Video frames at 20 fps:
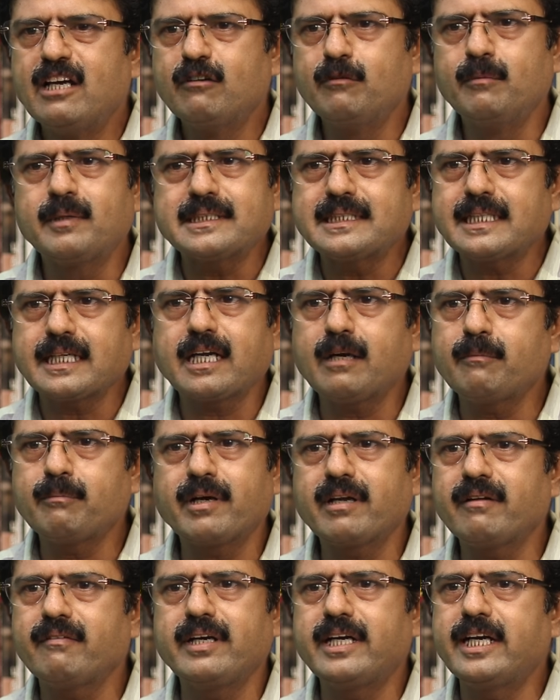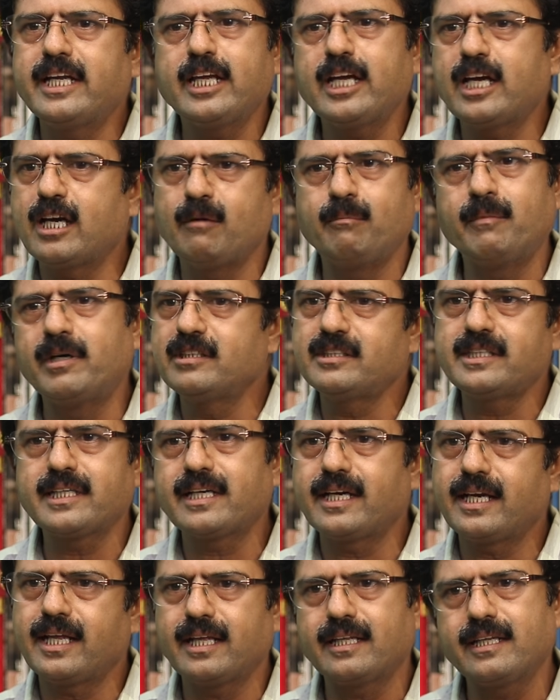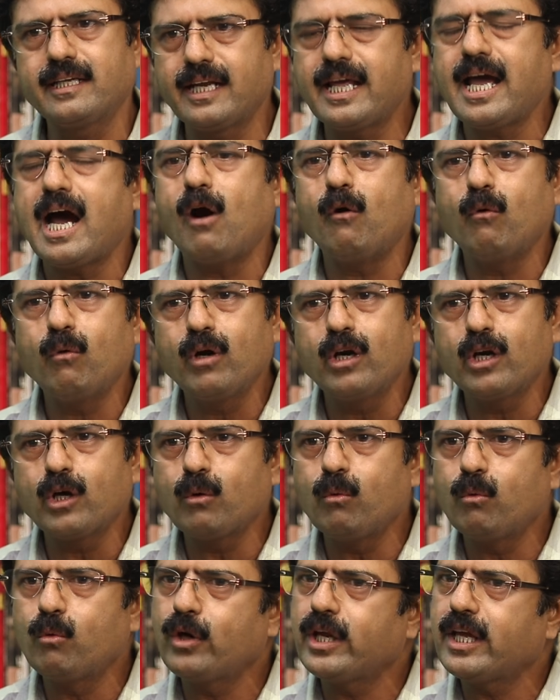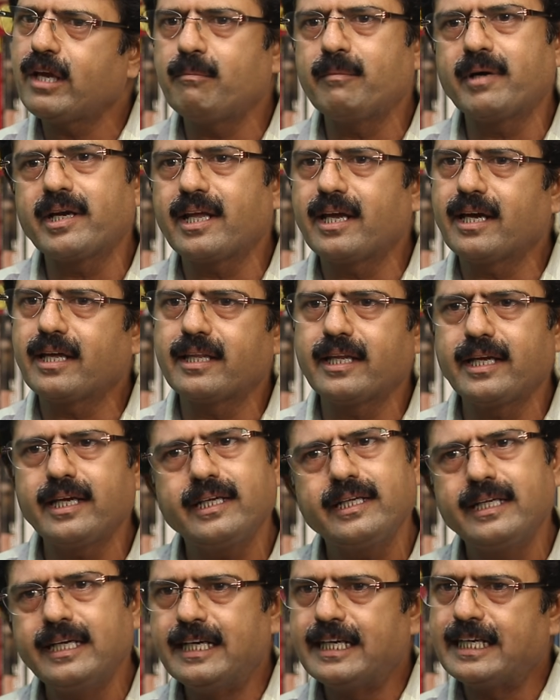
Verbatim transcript: விமர்சிக்கப்பட வேண்டிய மனுஷி கிடையாது இல்லையா அவங்களுக்கு உரிய மரியாதையை